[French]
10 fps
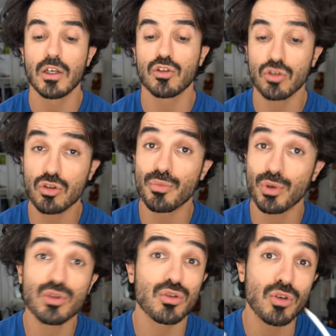je
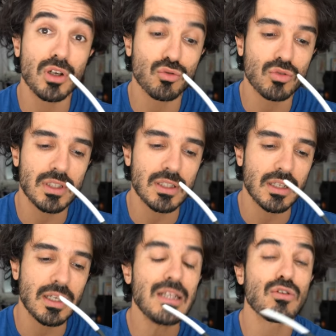suppose que durant toutes ces
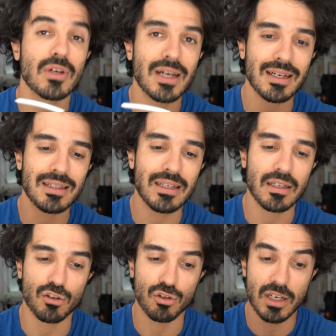années, ils ont gardé euh,